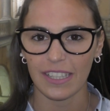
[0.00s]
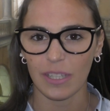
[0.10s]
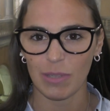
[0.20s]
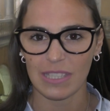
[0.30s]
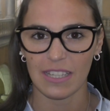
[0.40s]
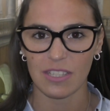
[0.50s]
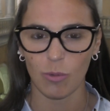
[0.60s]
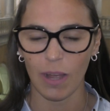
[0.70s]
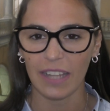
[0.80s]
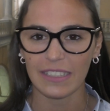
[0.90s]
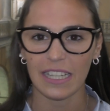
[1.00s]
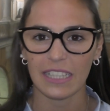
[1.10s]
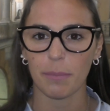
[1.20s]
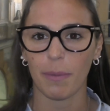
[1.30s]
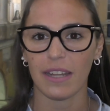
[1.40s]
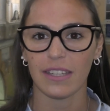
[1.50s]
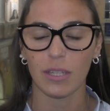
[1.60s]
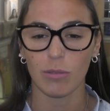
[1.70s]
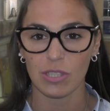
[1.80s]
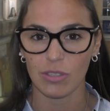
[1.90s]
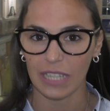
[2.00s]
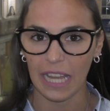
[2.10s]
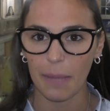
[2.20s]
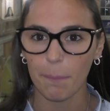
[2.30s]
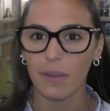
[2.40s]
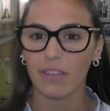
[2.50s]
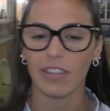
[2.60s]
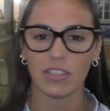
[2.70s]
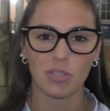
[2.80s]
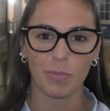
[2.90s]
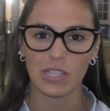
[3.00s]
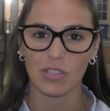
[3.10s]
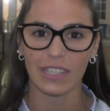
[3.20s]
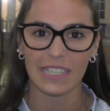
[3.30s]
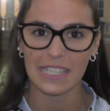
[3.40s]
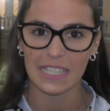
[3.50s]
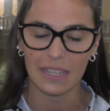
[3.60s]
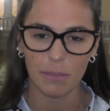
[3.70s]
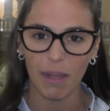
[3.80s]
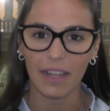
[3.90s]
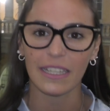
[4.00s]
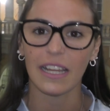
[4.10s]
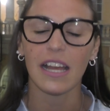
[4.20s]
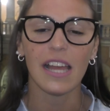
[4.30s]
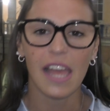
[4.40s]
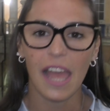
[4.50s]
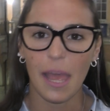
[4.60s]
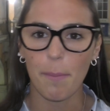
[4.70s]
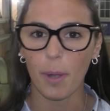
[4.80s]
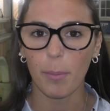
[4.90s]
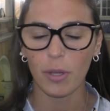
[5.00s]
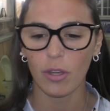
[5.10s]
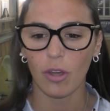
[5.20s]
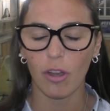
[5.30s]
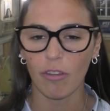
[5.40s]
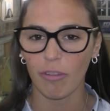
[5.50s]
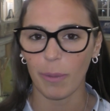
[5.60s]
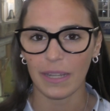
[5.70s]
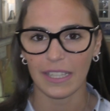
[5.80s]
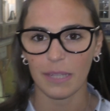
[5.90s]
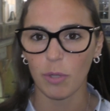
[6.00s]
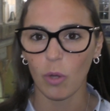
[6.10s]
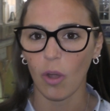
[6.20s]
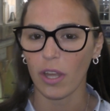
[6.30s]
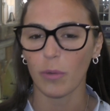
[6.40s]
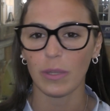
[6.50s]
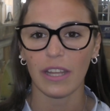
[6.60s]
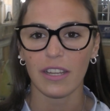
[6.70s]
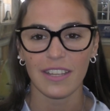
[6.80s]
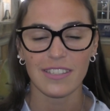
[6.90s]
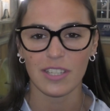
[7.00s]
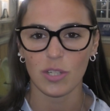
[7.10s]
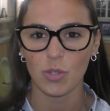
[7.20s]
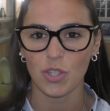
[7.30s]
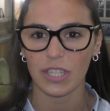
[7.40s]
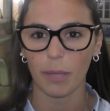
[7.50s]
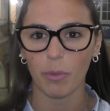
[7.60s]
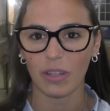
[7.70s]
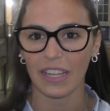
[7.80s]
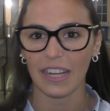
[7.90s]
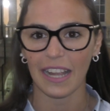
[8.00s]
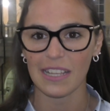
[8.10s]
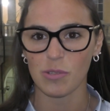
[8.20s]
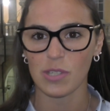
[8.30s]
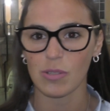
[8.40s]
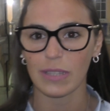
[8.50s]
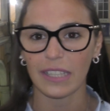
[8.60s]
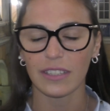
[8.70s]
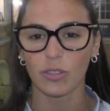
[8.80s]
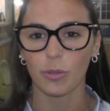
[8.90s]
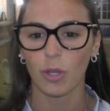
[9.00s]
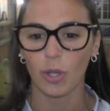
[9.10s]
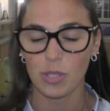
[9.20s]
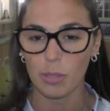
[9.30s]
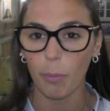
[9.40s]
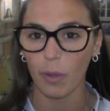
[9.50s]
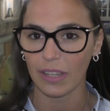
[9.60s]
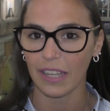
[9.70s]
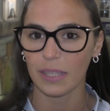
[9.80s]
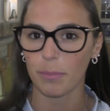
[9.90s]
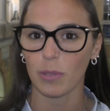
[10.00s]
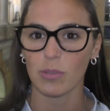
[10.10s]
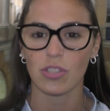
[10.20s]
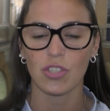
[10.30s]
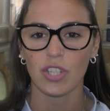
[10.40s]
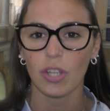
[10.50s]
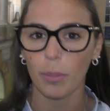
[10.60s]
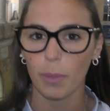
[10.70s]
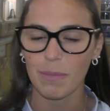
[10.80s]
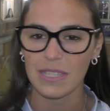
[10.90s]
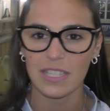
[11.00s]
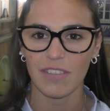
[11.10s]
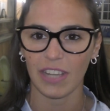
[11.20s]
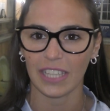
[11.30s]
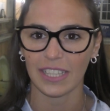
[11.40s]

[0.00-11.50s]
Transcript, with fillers: di questa squadra, di parte di questo club, vado spesso anche in settimana, è proprio fa parte del mio cuore, quindi essere riuscita a portare a casa un risultato così importante per questo circolo per me significa